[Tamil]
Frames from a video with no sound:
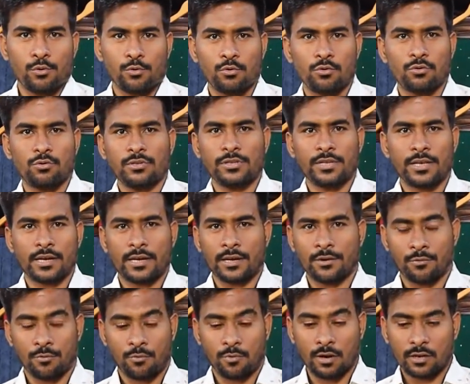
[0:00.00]
கொண்டு
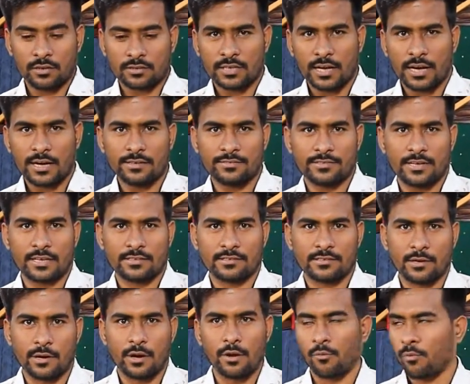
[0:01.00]
வந்திருக்கேன் ஒர்க் சாடி
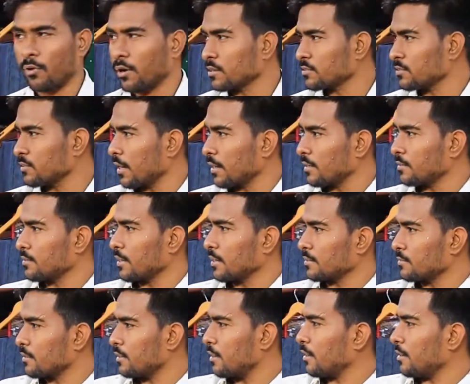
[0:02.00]
செக்ஷனில் ஒர்க் சாடி
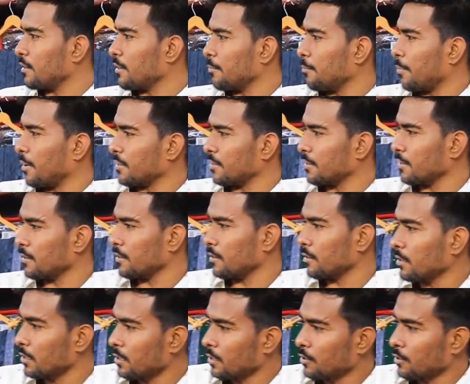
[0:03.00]
செக்ஷனில் நீங்கள் பார்த்தீங்கன்னா